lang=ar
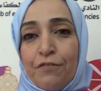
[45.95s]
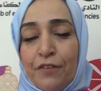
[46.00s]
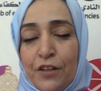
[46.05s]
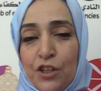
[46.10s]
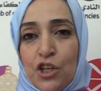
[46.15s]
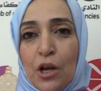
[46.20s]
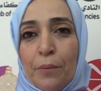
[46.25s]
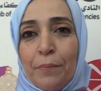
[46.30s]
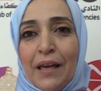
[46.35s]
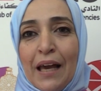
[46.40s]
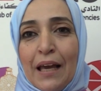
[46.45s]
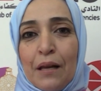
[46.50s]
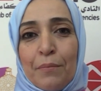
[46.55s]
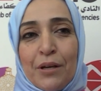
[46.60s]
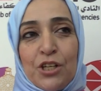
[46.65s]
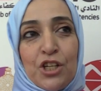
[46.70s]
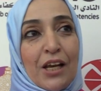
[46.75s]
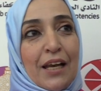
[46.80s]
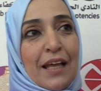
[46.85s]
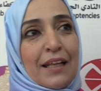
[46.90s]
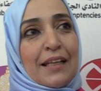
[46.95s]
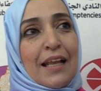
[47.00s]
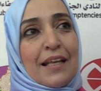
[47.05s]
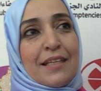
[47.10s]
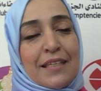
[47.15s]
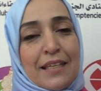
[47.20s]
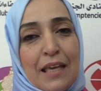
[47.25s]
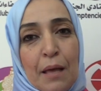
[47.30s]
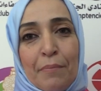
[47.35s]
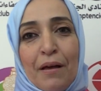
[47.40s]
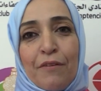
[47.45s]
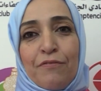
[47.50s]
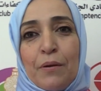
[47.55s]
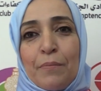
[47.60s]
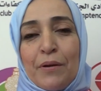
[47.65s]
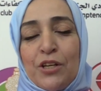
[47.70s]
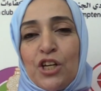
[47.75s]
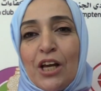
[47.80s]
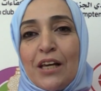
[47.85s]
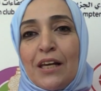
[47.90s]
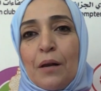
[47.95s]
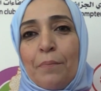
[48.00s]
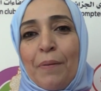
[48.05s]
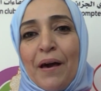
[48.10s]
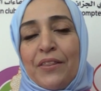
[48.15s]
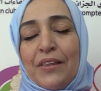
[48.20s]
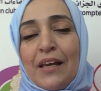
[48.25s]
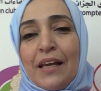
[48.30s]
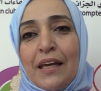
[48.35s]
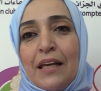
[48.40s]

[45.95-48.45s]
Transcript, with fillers: في جميع المجالات لا سيما في مجال البحث